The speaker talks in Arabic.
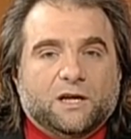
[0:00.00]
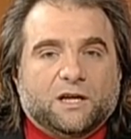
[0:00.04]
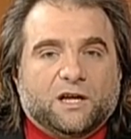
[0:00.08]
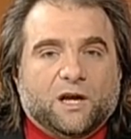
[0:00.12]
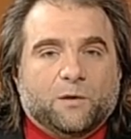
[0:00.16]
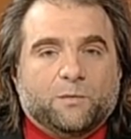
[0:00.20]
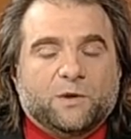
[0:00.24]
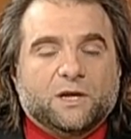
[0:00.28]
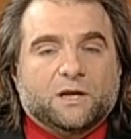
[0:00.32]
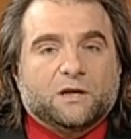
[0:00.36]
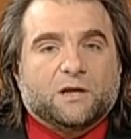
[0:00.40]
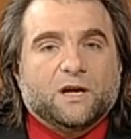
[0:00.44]

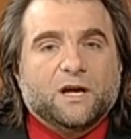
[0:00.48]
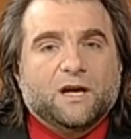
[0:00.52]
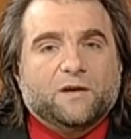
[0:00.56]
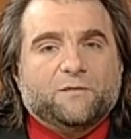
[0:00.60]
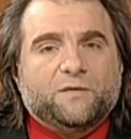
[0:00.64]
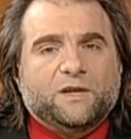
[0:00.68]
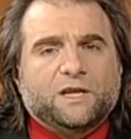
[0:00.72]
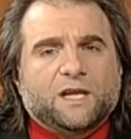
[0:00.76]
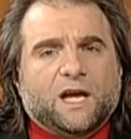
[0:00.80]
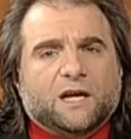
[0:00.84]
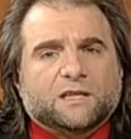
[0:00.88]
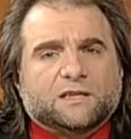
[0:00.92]
كبير
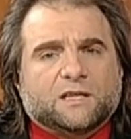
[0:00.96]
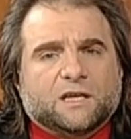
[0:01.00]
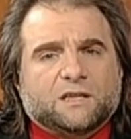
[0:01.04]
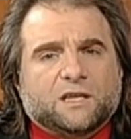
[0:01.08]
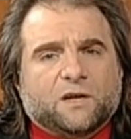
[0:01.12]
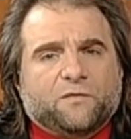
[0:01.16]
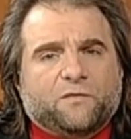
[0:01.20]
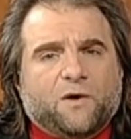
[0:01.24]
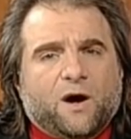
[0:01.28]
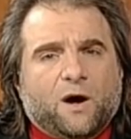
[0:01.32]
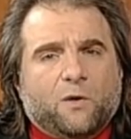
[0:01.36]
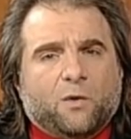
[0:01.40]
في ناس
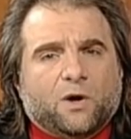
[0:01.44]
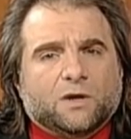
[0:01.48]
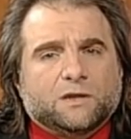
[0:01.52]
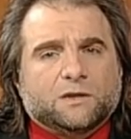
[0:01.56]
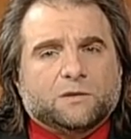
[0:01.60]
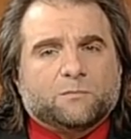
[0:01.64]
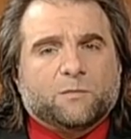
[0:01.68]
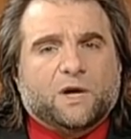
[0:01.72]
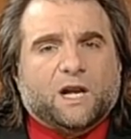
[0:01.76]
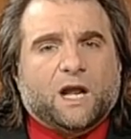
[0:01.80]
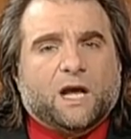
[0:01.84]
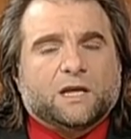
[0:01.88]

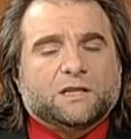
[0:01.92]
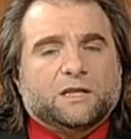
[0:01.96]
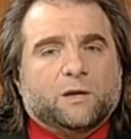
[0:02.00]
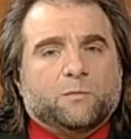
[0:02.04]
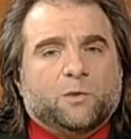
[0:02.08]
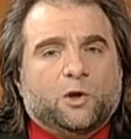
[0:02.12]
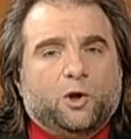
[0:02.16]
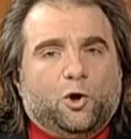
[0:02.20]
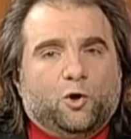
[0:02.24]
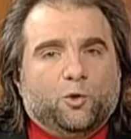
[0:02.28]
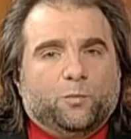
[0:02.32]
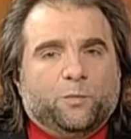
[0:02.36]
تتفاوت
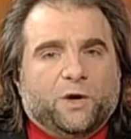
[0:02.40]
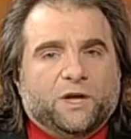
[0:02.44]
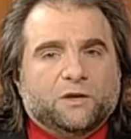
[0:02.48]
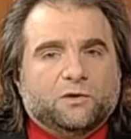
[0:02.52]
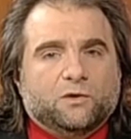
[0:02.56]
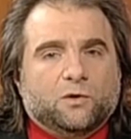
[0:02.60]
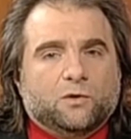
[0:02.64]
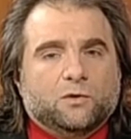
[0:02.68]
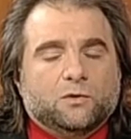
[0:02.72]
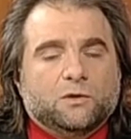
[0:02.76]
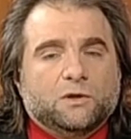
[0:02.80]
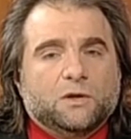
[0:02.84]
مراتب الحب
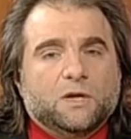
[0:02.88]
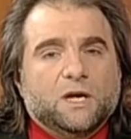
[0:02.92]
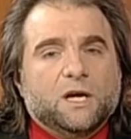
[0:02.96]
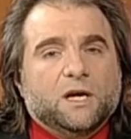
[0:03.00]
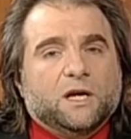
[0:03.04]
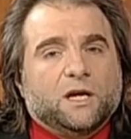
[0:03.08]
عندهم